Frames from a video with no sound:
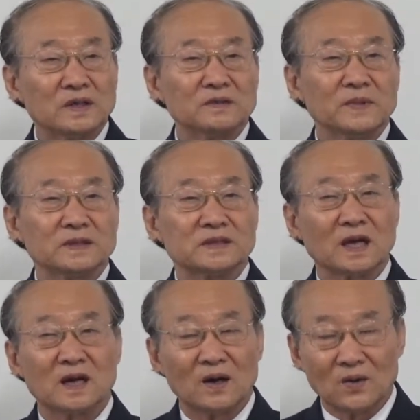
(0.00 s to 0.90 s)
이것만
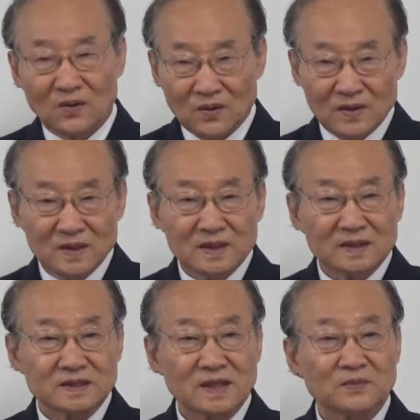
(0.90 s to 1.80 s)
생각하고
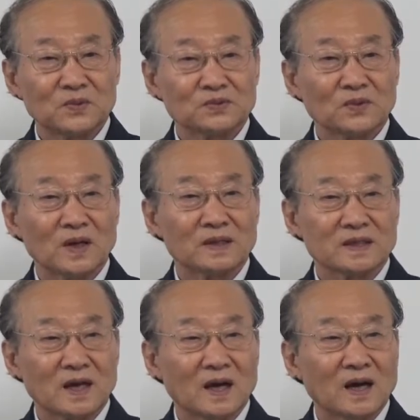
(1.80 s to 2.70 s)
그냥
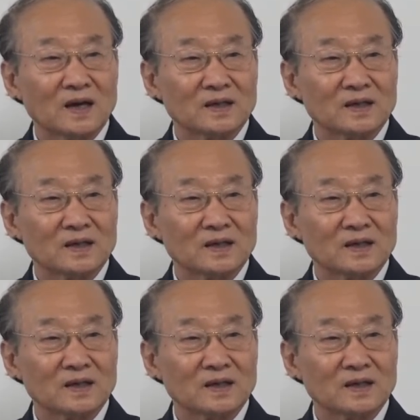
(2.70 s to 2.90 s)
묵도했다.